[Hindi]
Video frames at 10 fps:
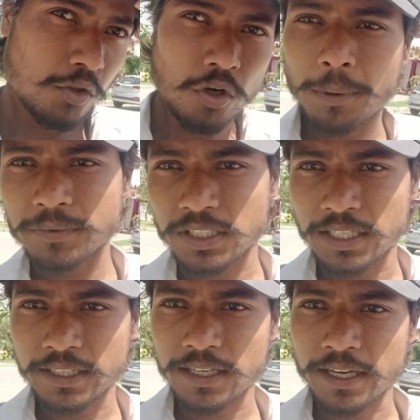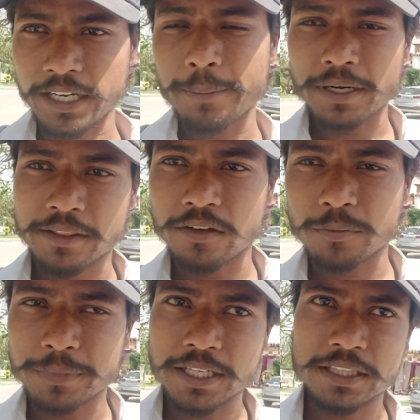तो अब हम चलेंगे अगले पल की
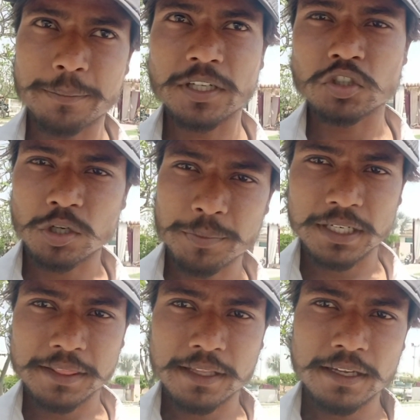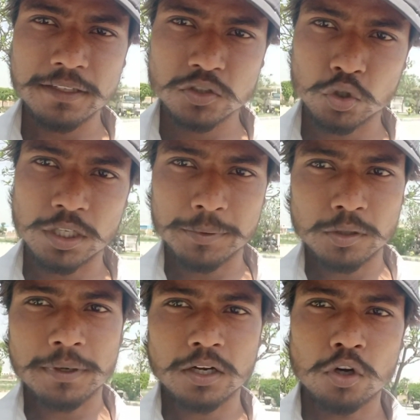ओर देखते हैं पाँचवा नंबर किसका है चौथे पे
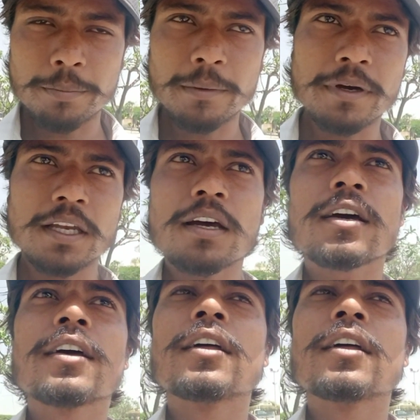तो हमारा रॉयल पाम आ गया